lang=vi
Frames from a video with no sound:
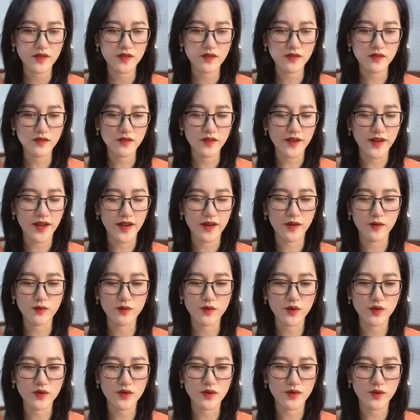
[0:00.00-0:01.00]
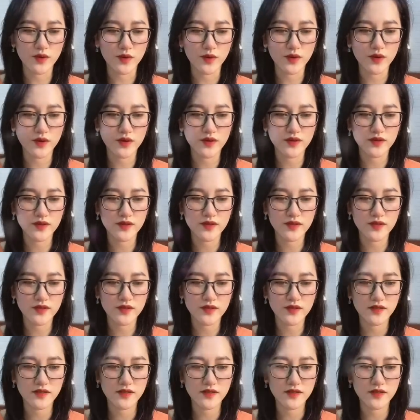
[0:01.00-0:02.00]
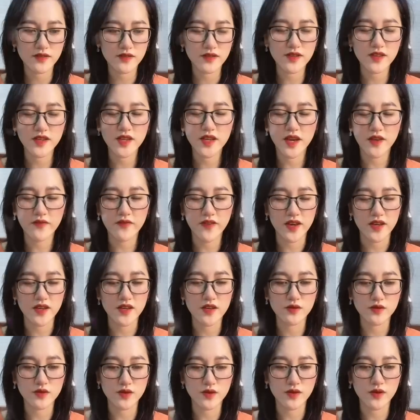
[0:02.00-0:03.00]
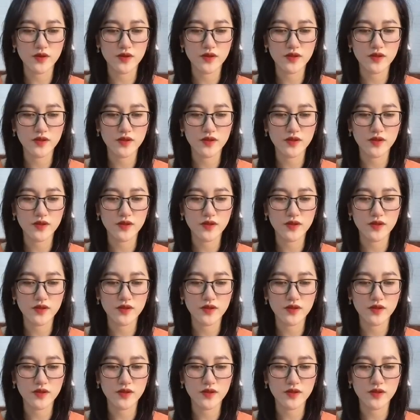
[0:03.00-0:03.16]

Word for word: Người đàn ông tốt như tôi Đương nhiên em phải yêu rồi